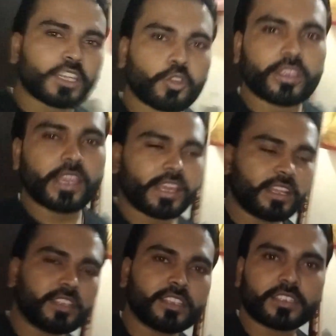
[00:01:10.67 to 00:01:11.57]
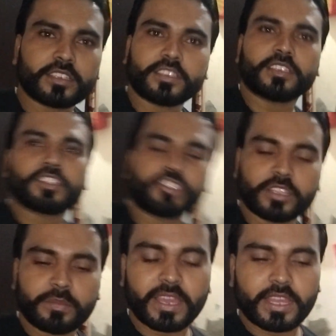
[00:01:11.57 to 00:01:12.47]
क्योंकि ये
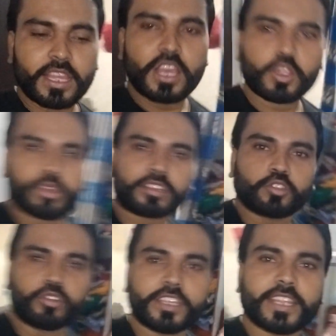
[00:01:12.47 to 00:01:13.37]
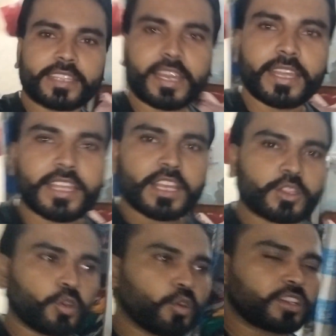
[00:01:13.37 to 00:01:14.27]
नर्सरी में है तो इसका छुट्टी रहता है
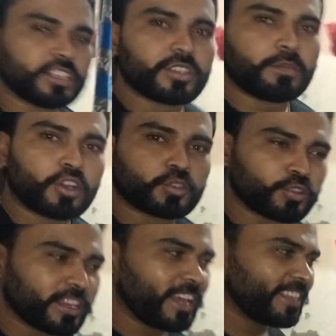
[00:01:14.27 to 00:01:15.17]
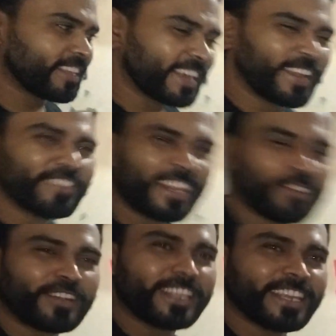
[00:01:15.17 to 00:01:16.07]
तो कृषभ बहुत खुश है आज कह रहे मेरा
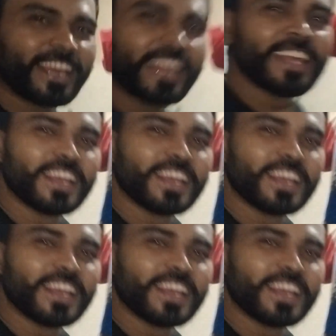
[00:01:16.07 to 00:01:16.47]
छुट्टी है